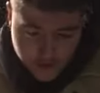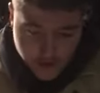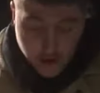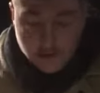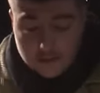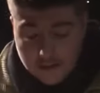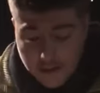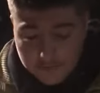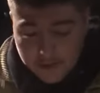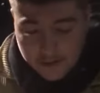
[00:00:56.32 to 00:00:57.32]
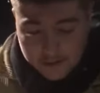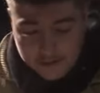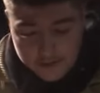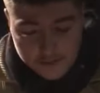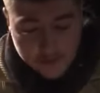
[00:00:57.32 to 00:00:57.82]
a un dilema
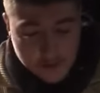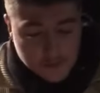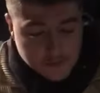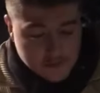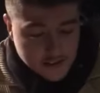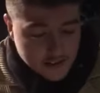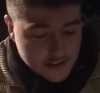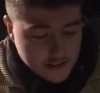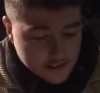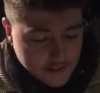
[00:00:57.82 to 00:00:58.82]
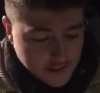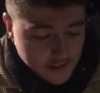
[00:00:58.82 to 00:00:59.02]
una punzada de herida,